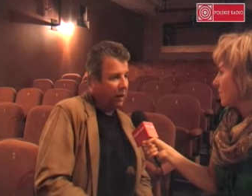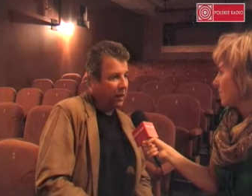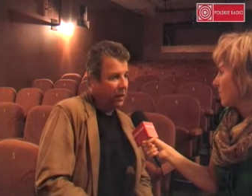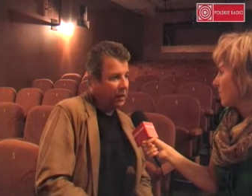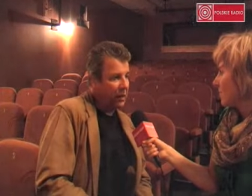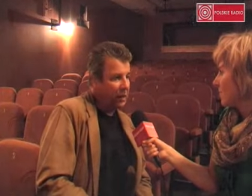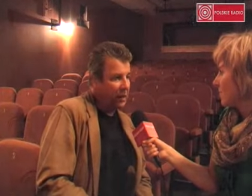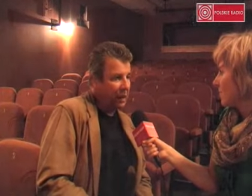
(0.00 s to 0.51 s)

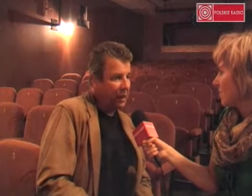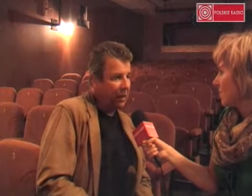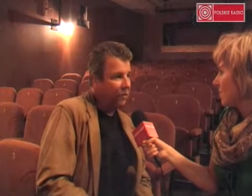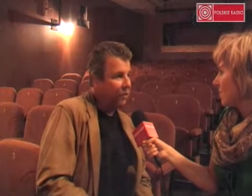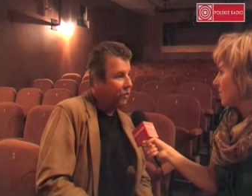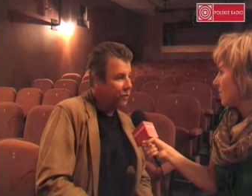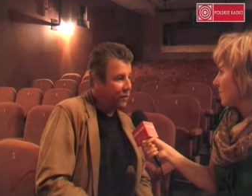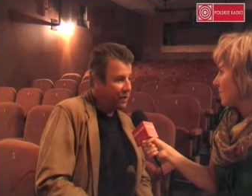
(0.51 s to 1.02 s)
scena
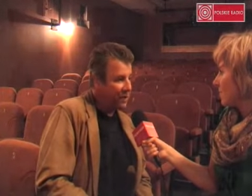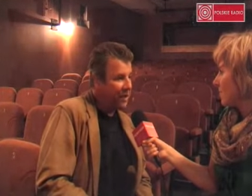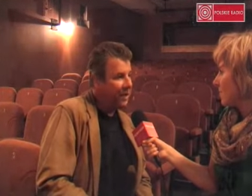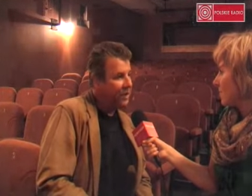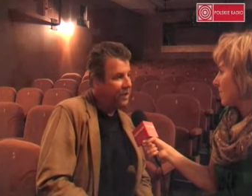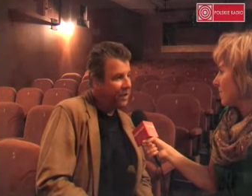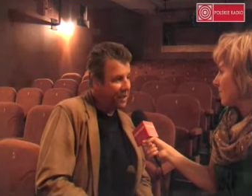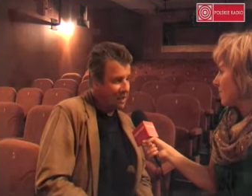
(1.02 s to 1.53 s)
w
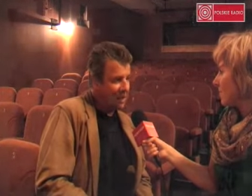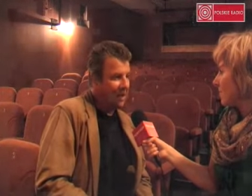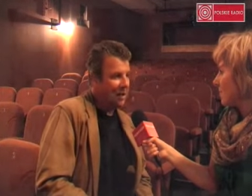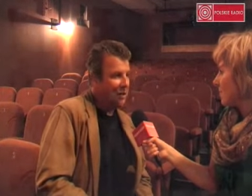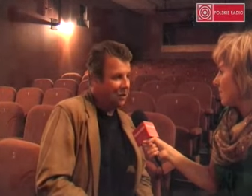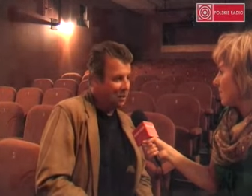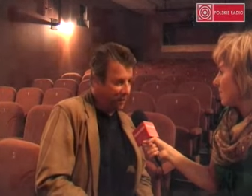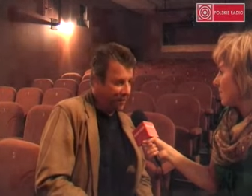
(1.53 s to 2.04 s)
oficynie, czyli
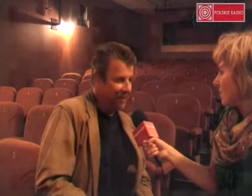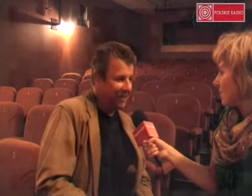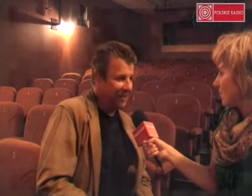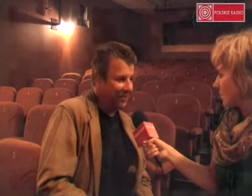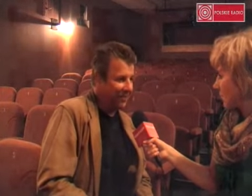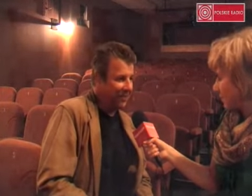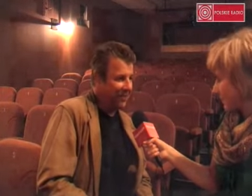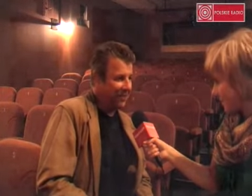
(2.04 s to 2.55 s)
scena
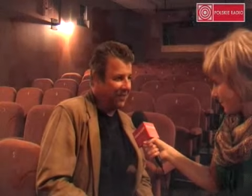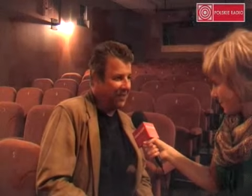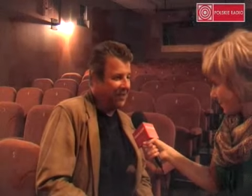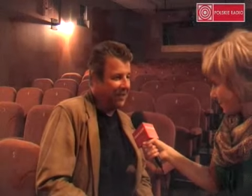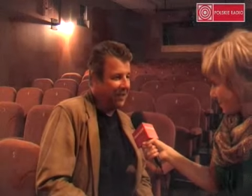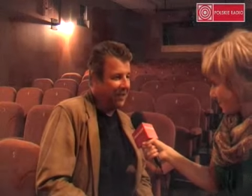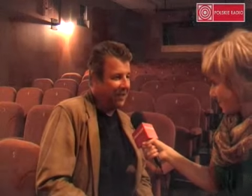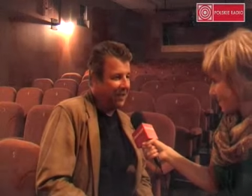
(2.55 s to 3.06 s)
oficyna po
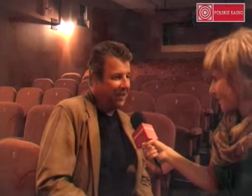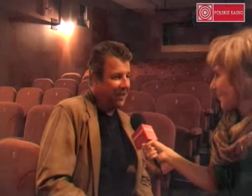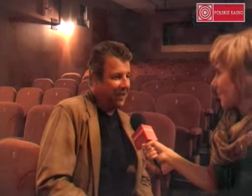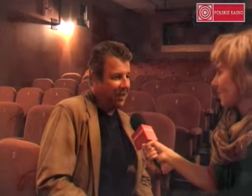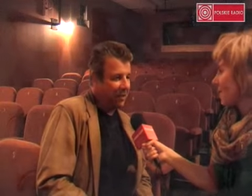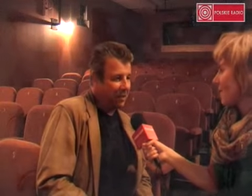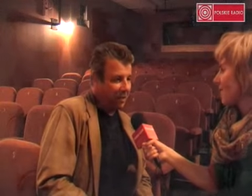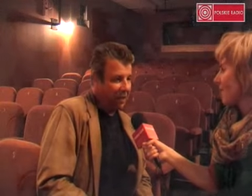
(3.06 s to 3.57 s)
prostu.
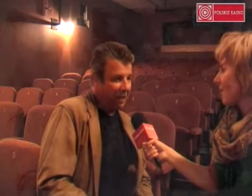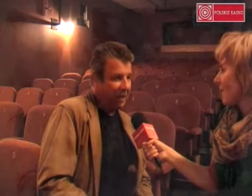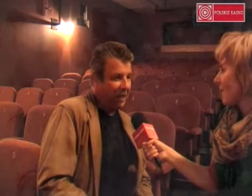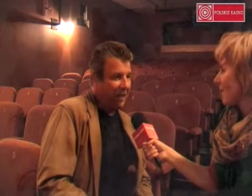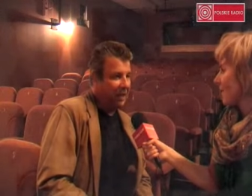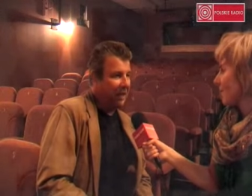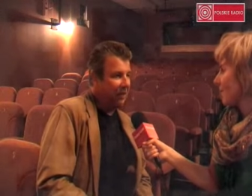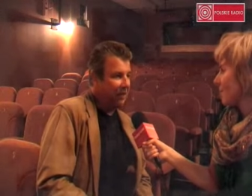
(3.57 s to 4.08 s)

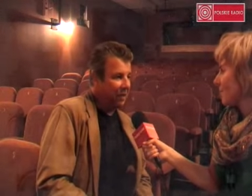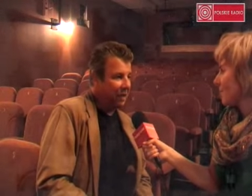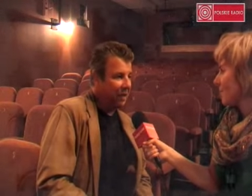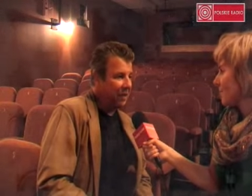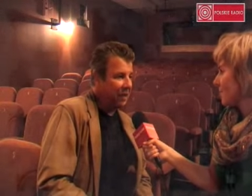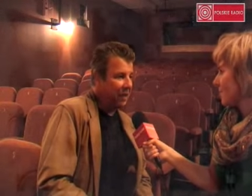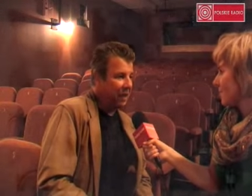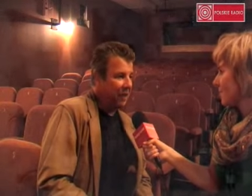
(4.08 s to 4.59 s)
Piękna,
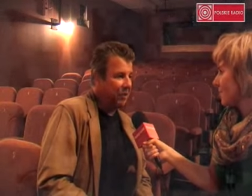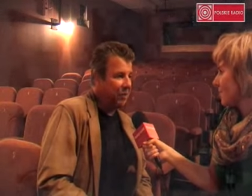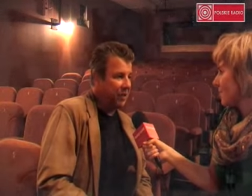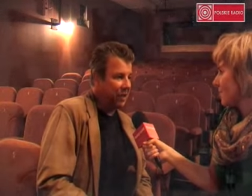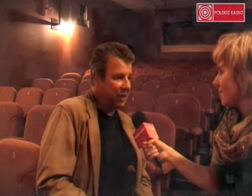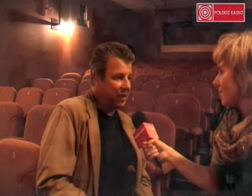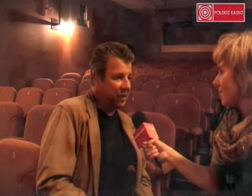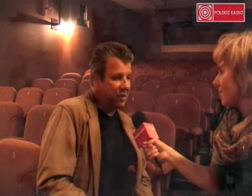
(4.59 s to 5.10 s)
wielka
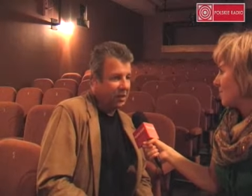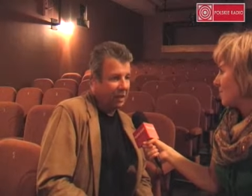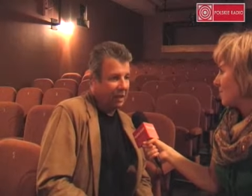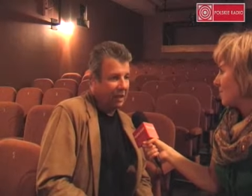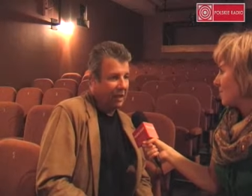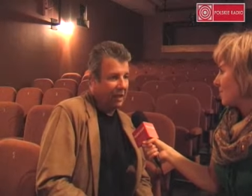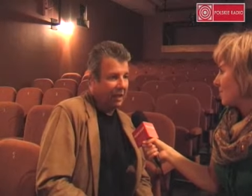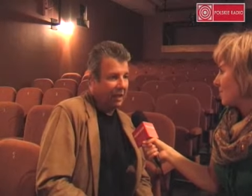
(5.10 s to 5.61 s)

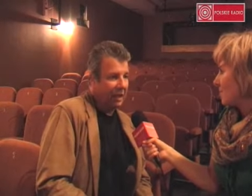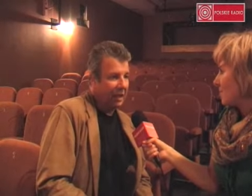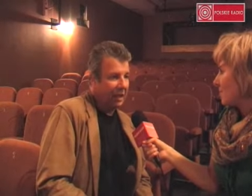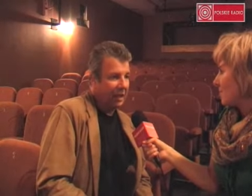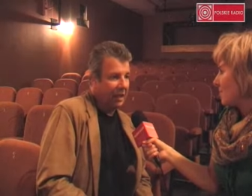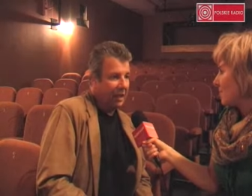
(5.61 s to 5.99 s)
przestrzeń taka,